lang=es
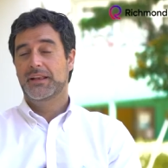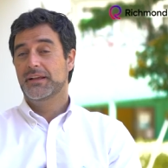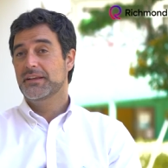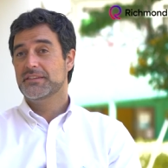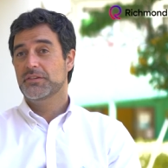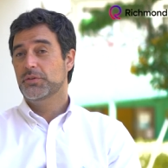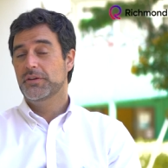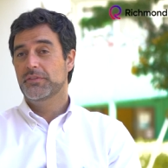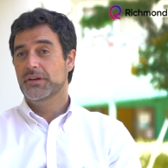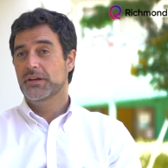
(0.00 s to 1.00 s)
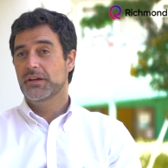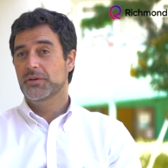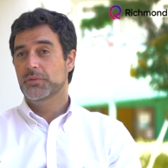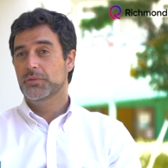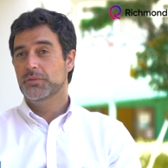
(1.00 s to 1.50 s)
el inglés se vuelve
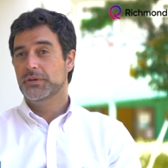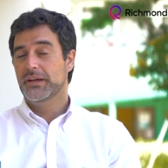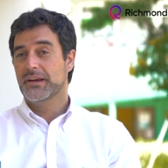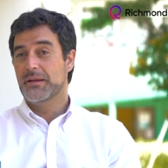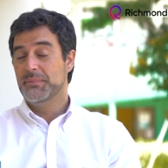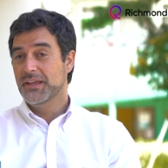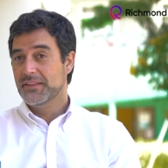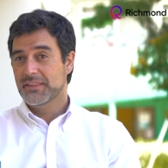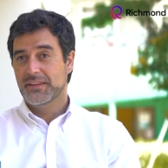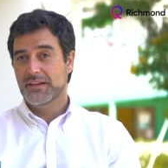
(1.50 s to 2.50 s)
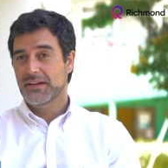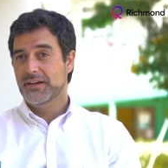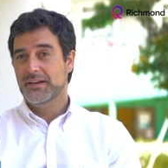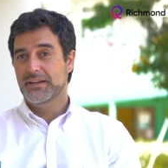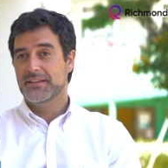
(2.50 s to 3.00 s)
una herramienta